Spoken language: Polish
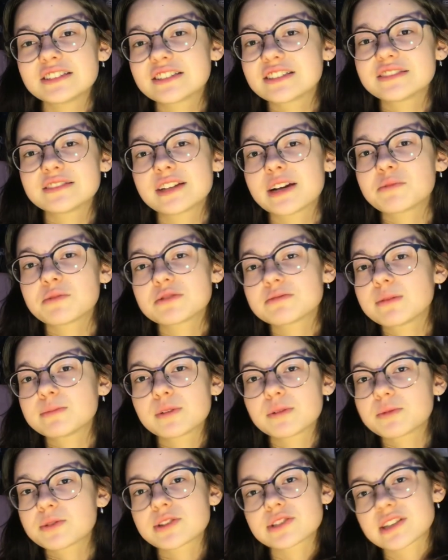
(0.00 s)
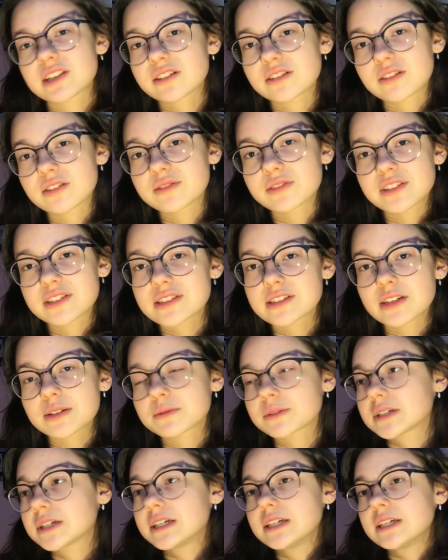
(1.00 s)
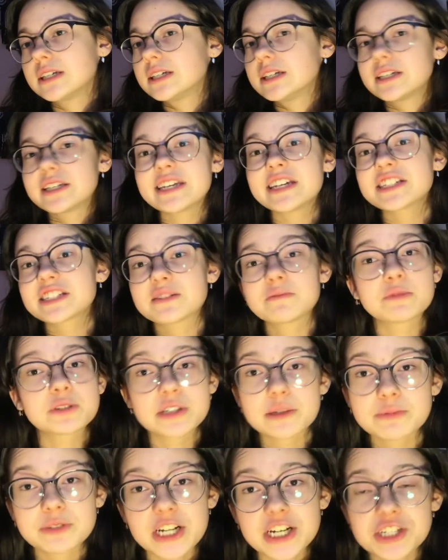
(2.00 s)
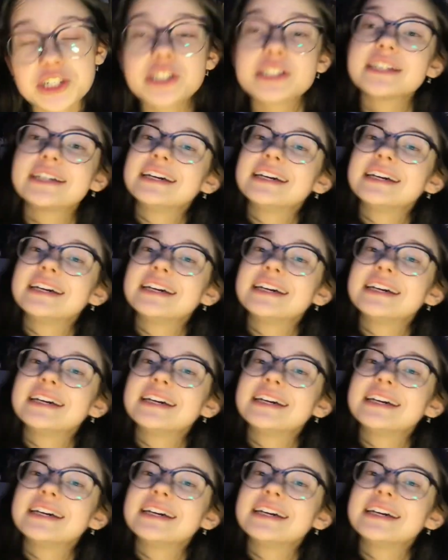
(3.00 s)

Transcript: remont mam dopiero za rok, więc jakby jeszcze muszę przeżyć.